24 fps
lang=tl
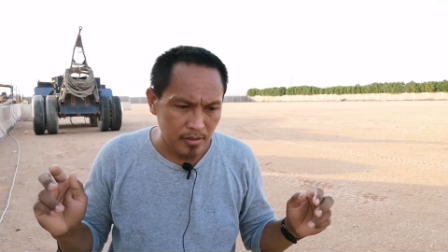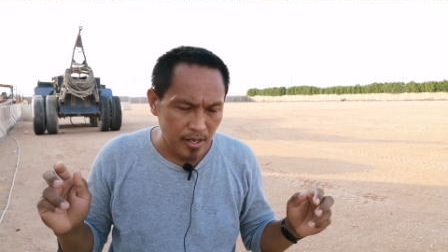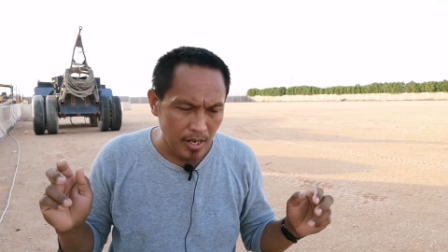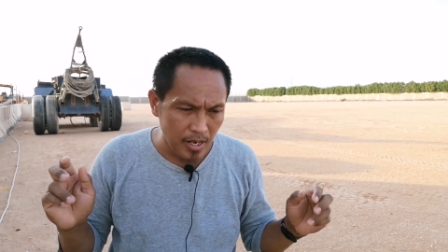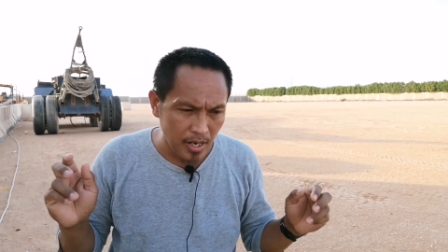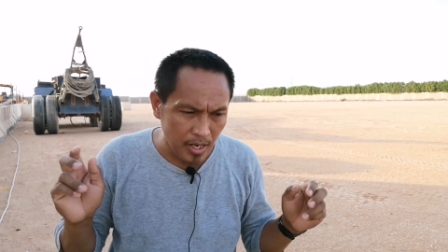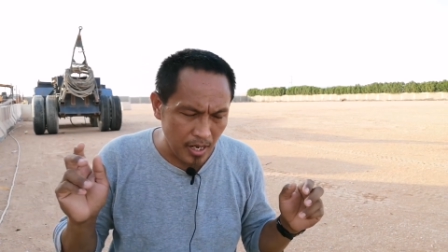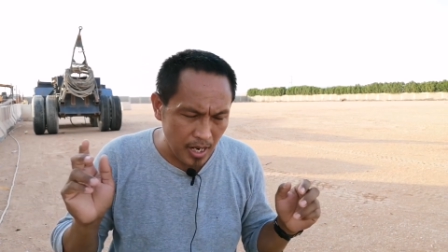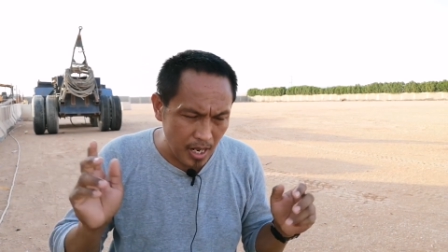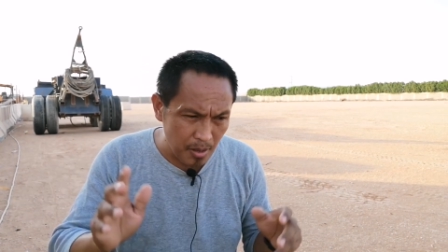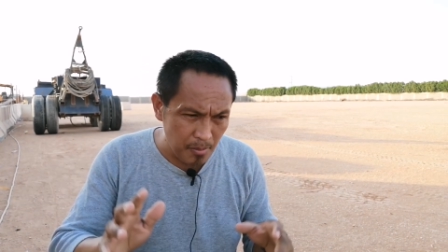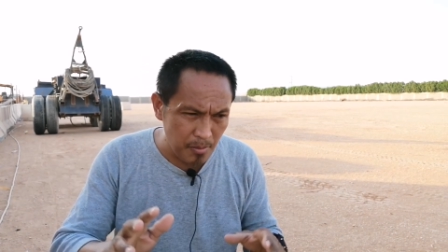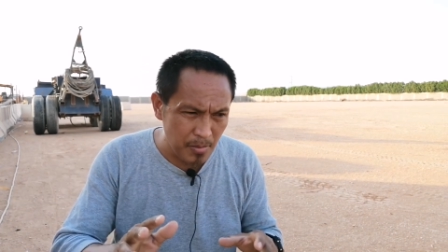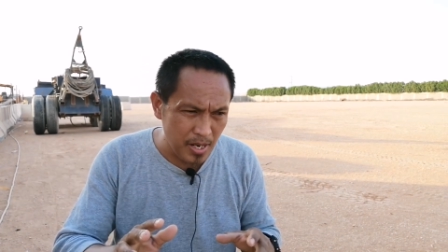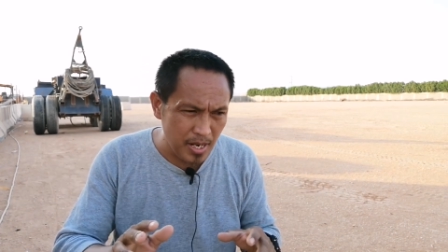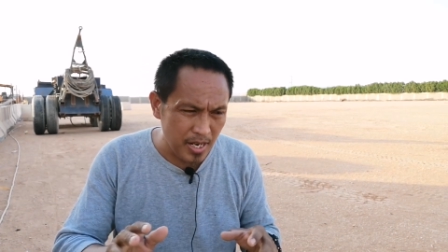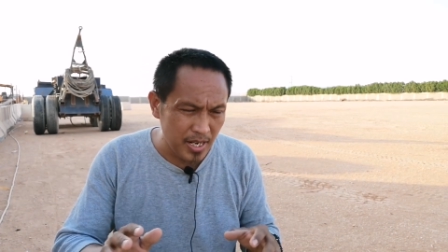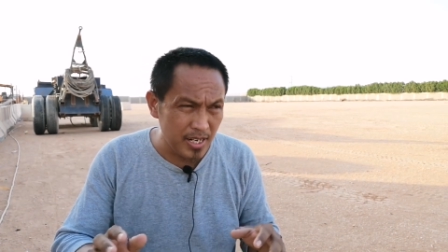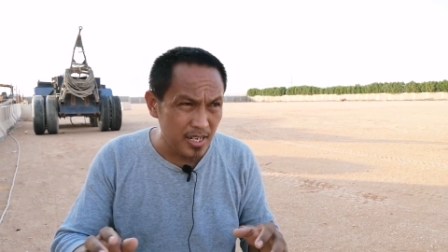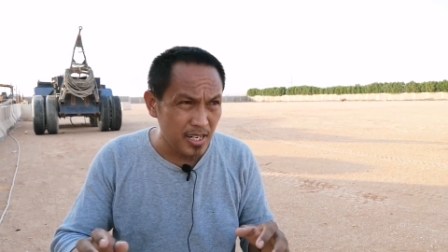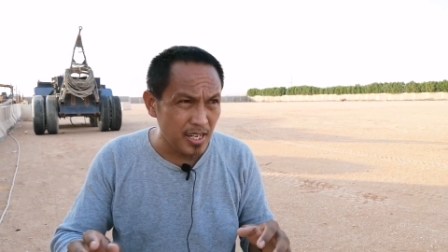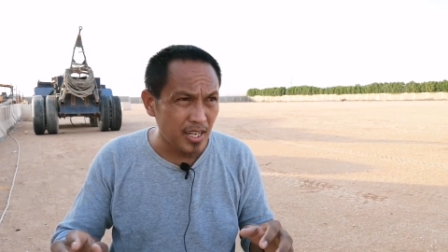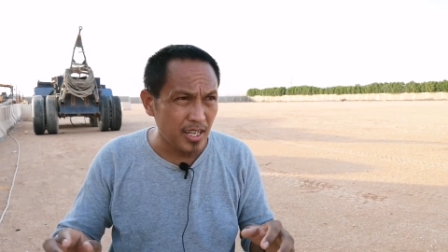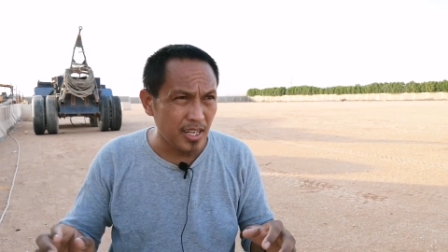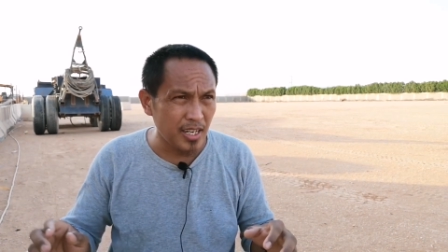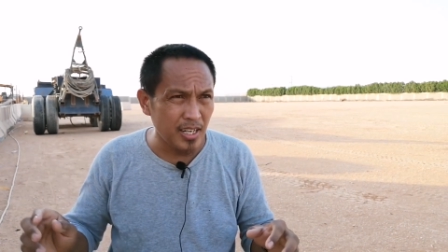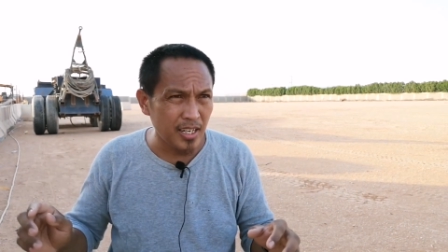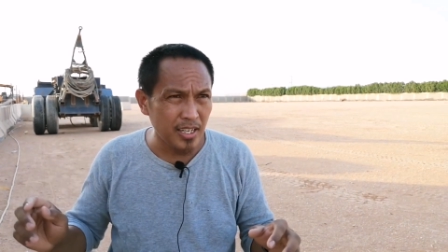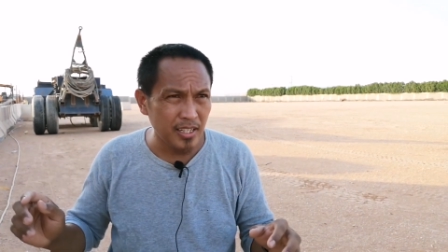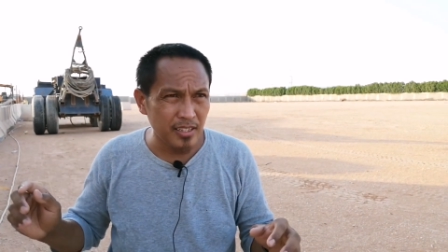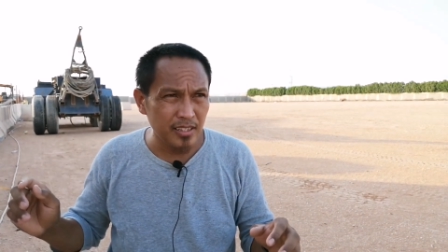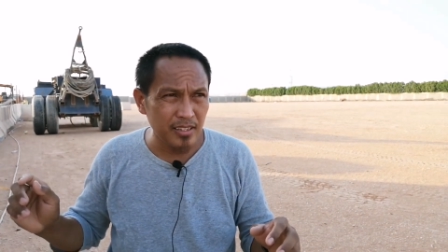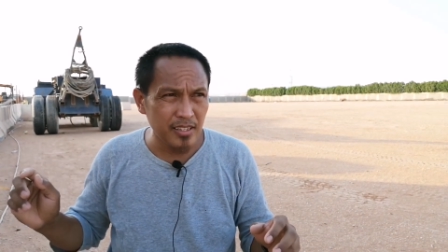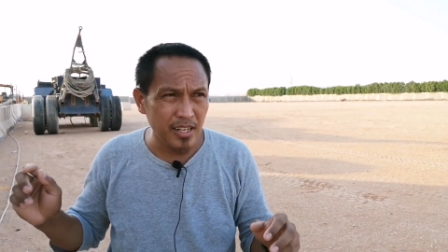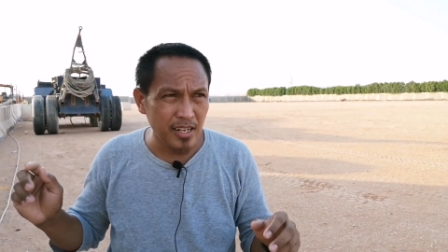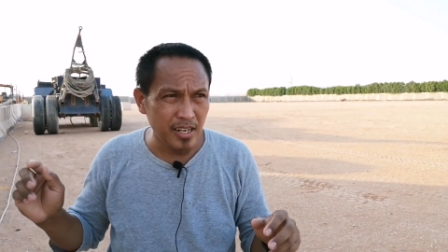nalalaman
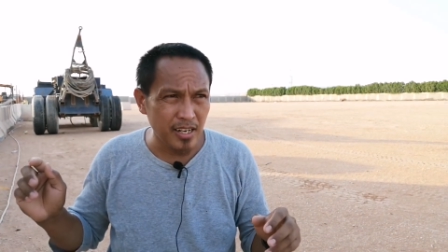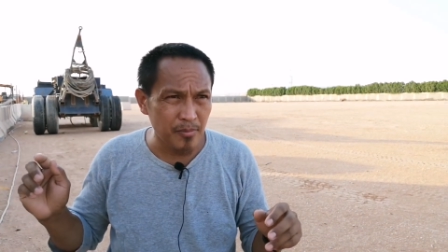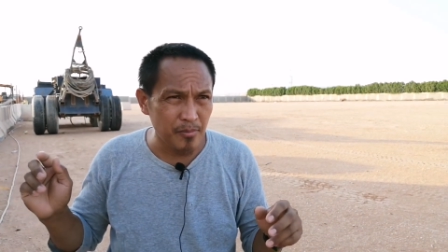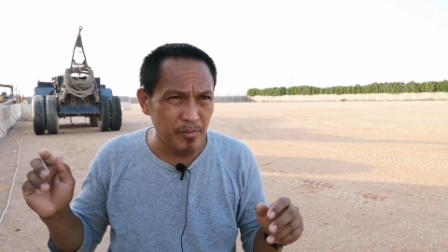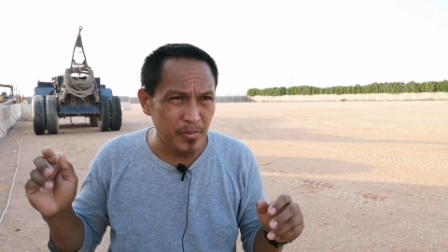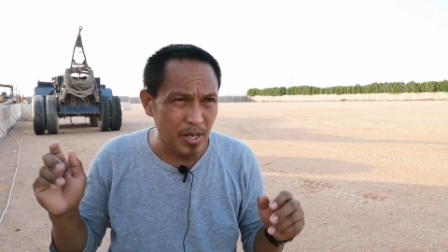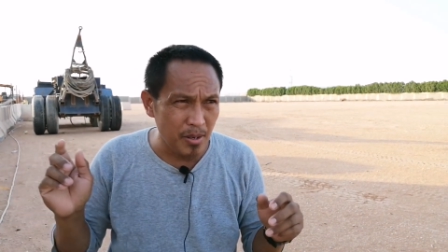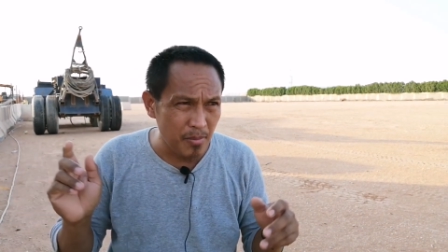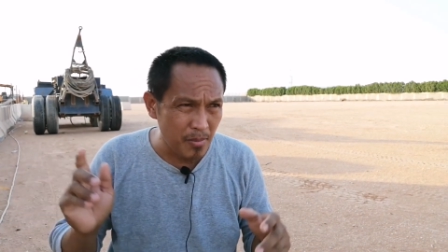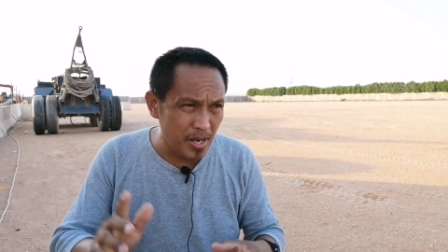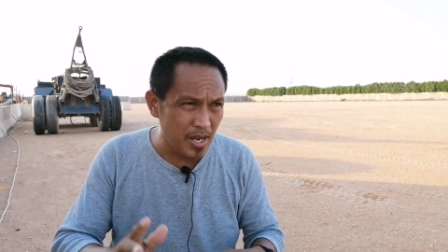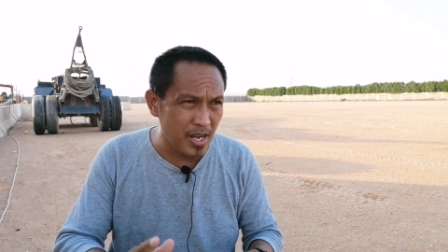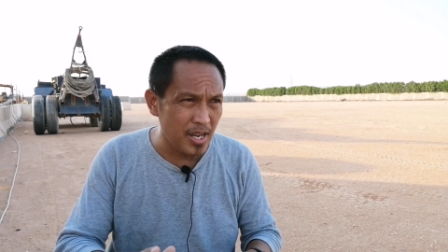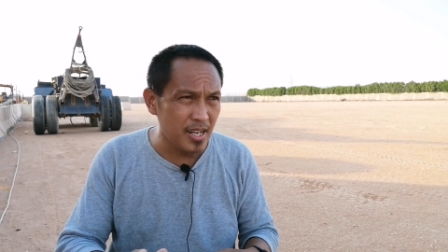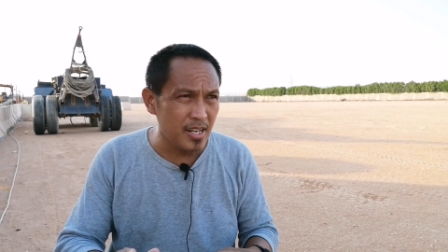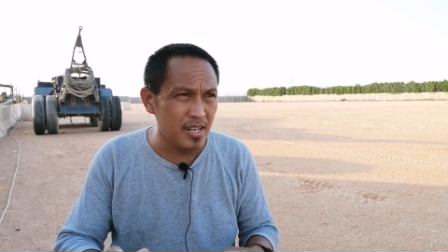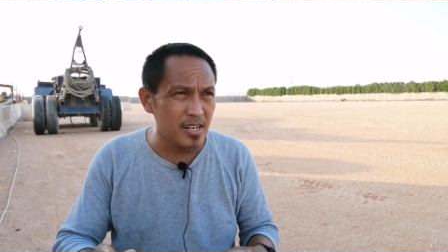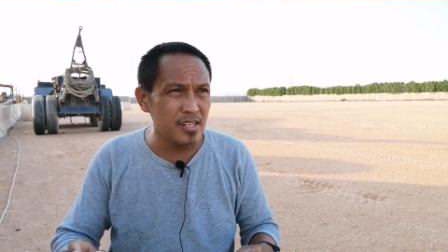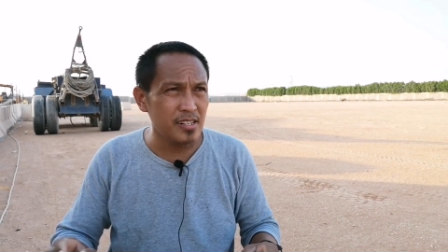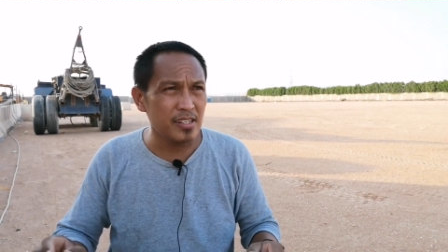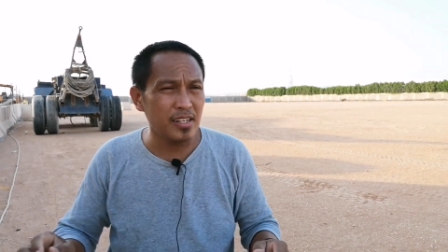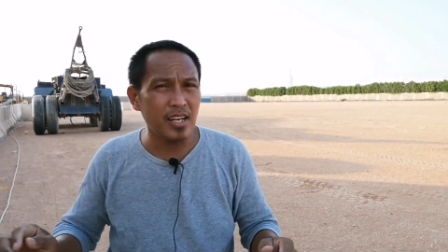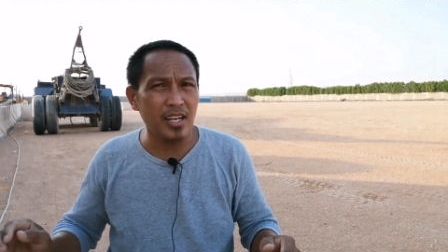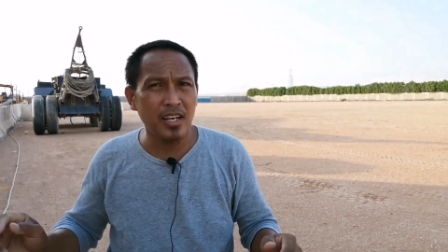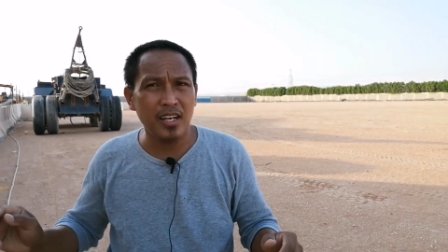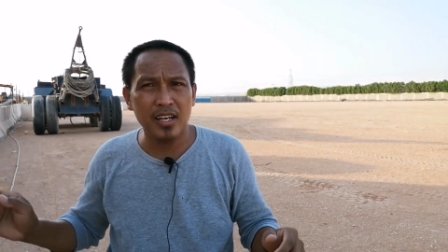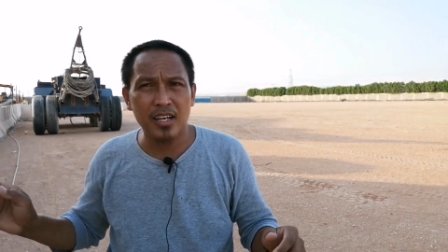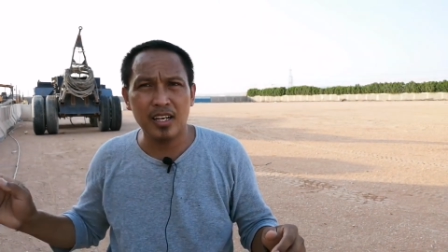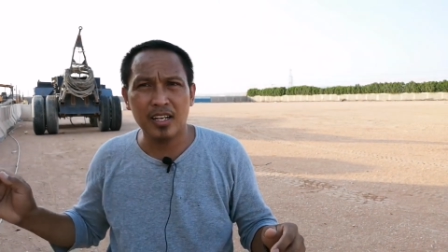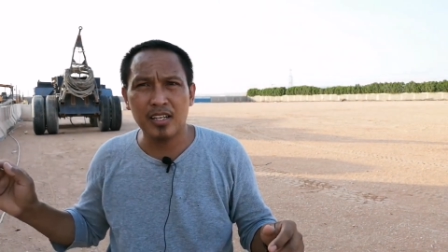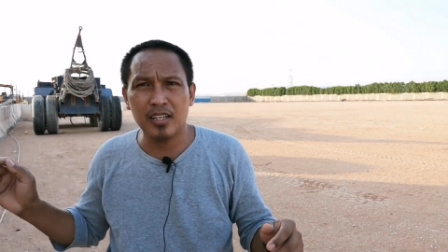at naramdaman na